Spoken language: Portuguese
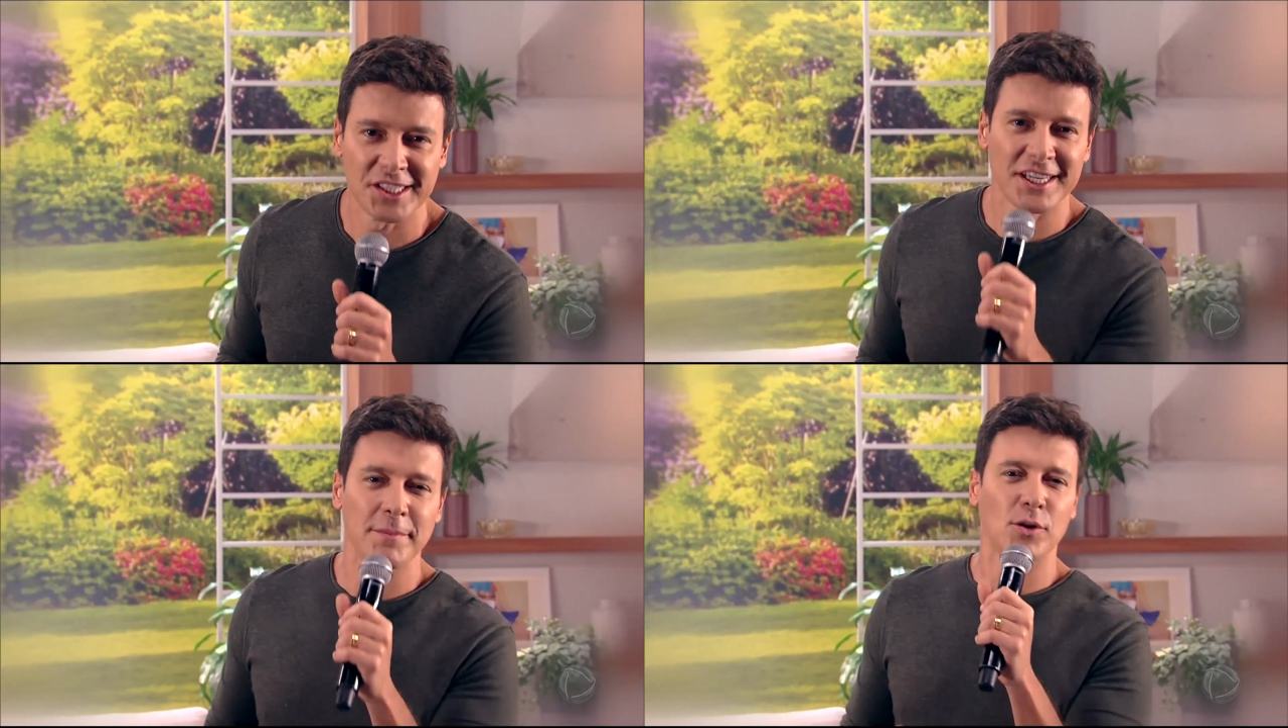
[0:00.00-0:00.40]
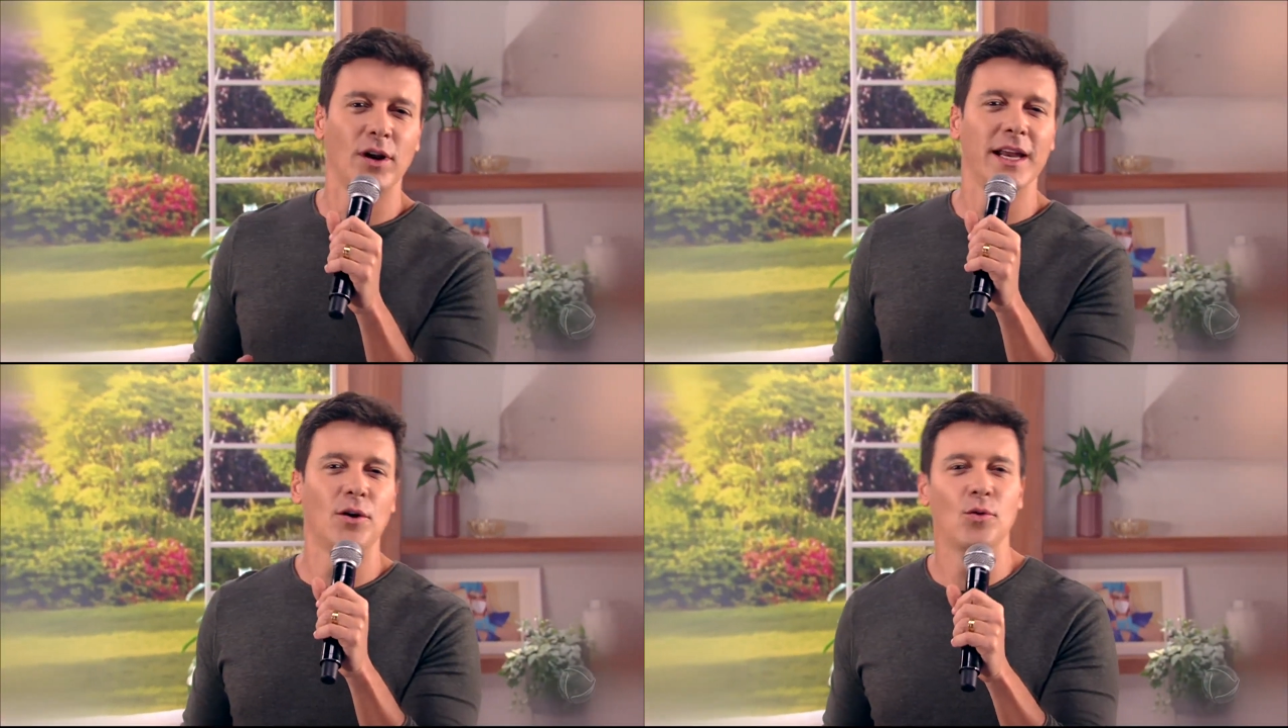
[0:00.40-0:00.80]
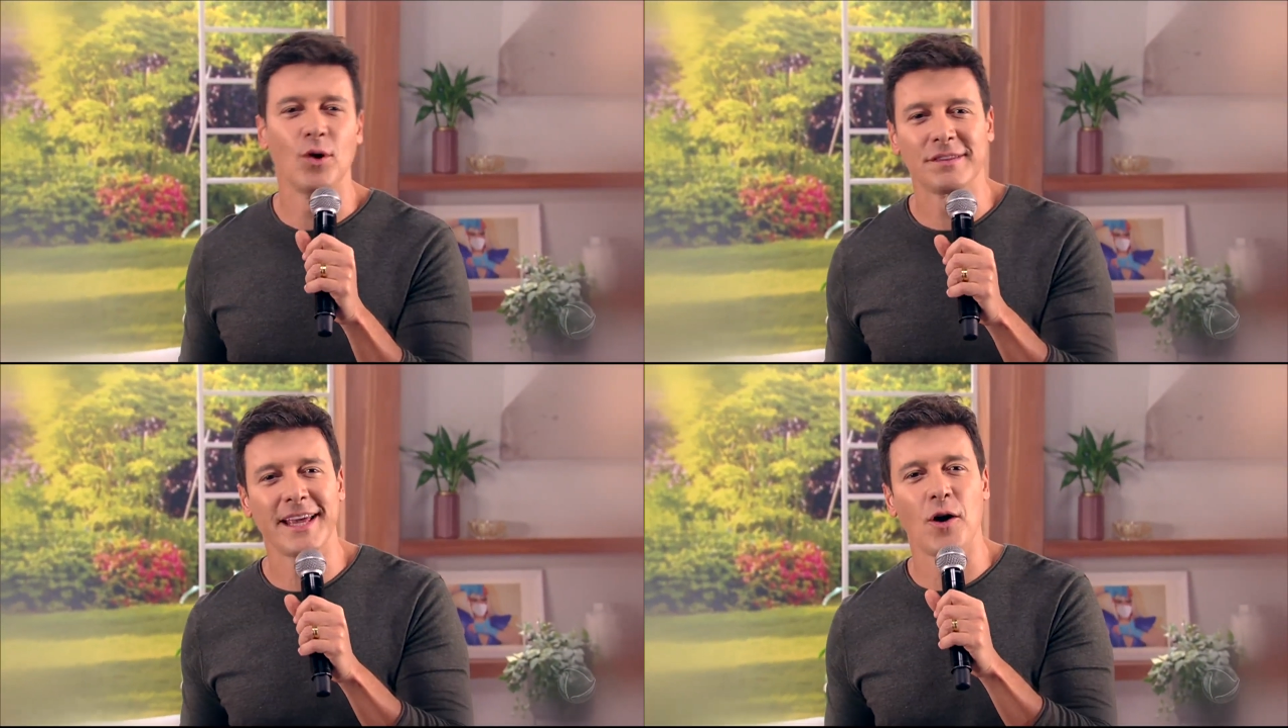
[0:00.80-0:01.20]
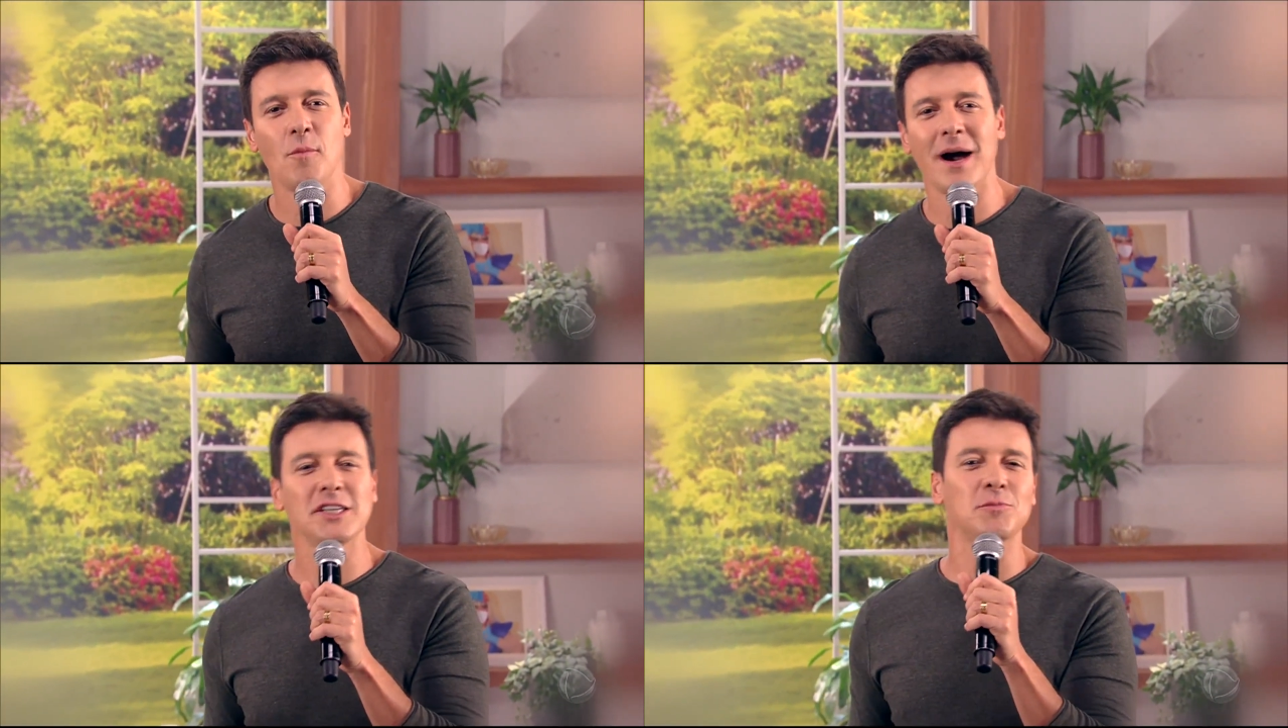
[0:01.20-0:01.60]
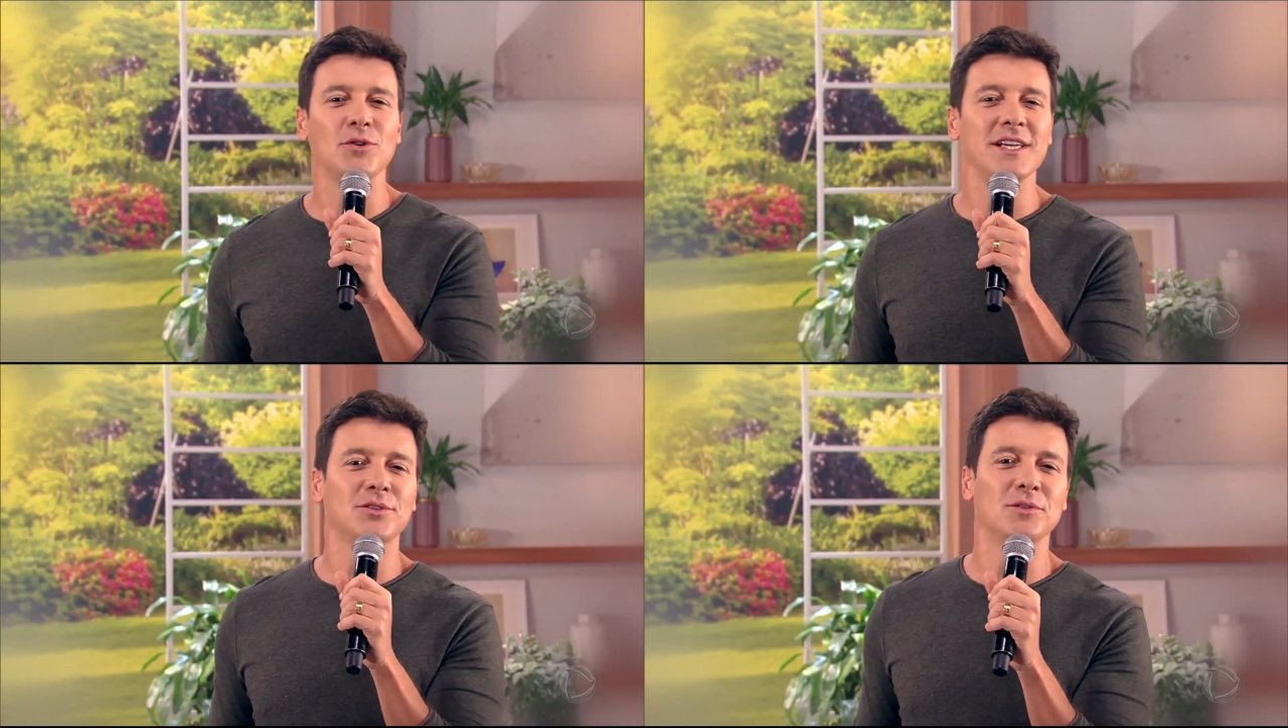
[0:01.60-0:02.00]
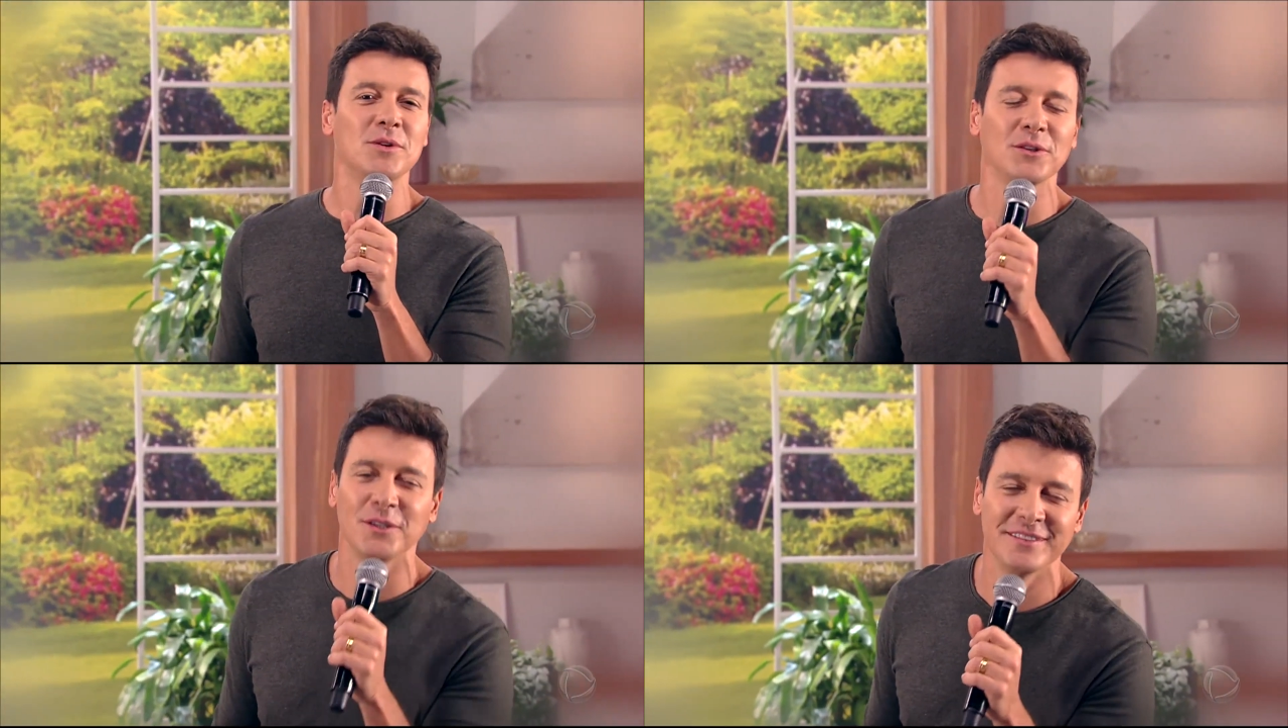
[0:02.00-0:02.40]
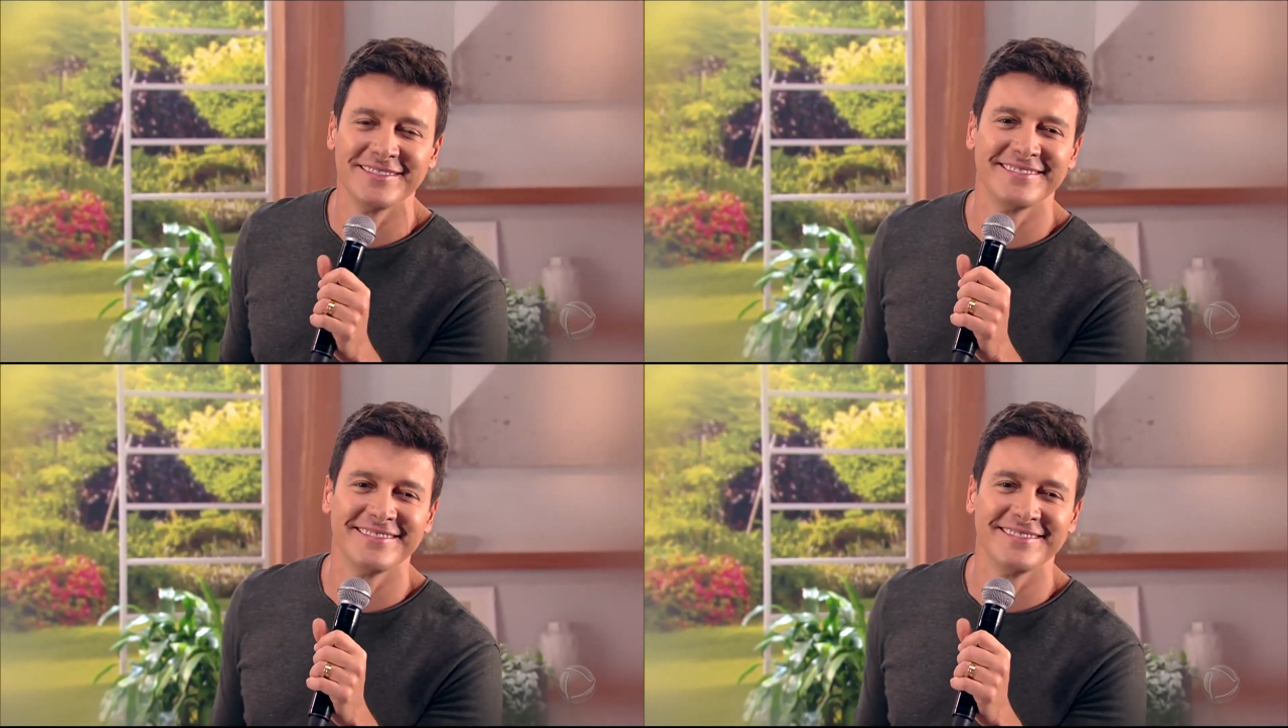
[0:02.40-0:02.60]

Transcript: Você sabe qual é o hotel mais bonito do mundo?